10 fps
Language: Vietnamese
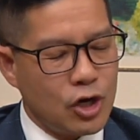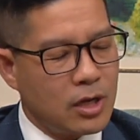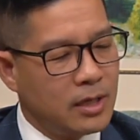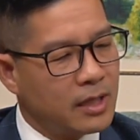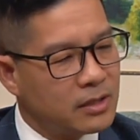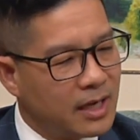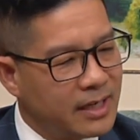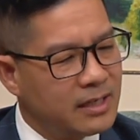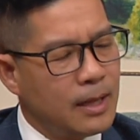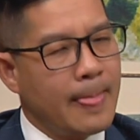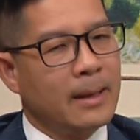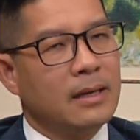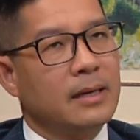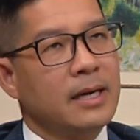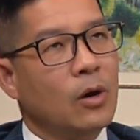Dạ thưa anh,
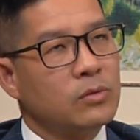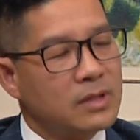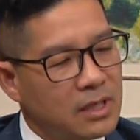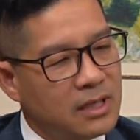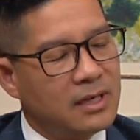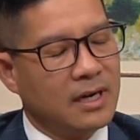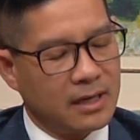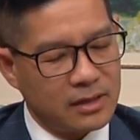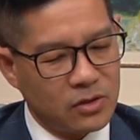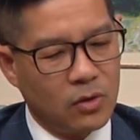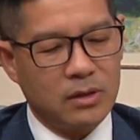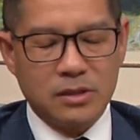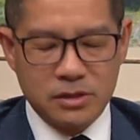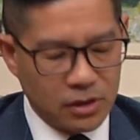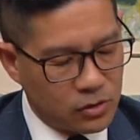đầu tư là rất
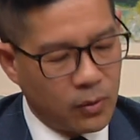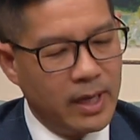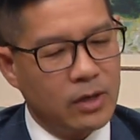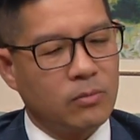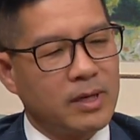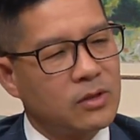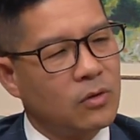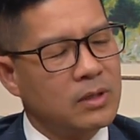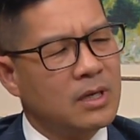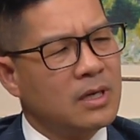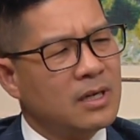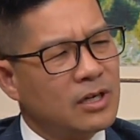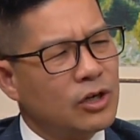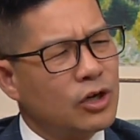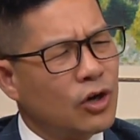tốt, cho thuế cũng rất tốt.
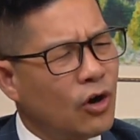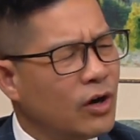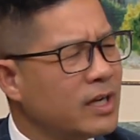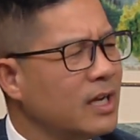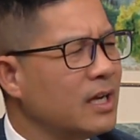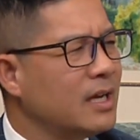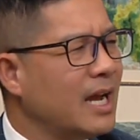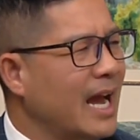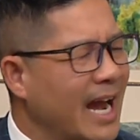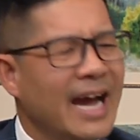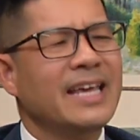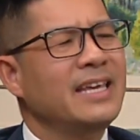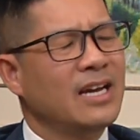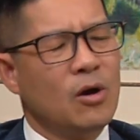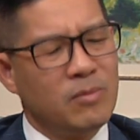Có cái hại
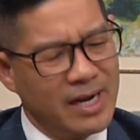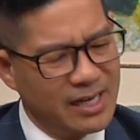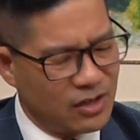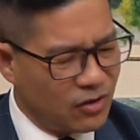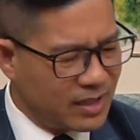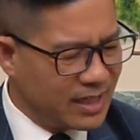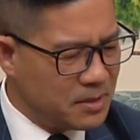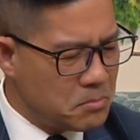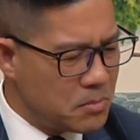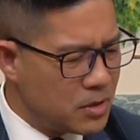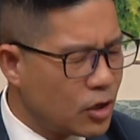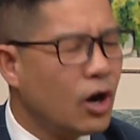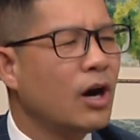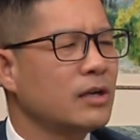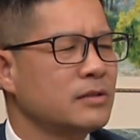gì không hay là có cái
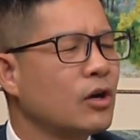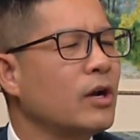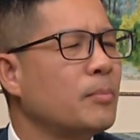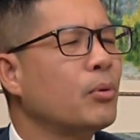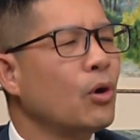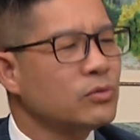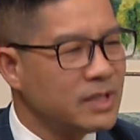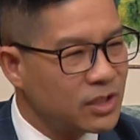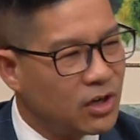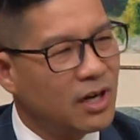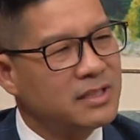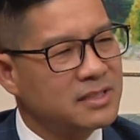con nó gọi là pros and cons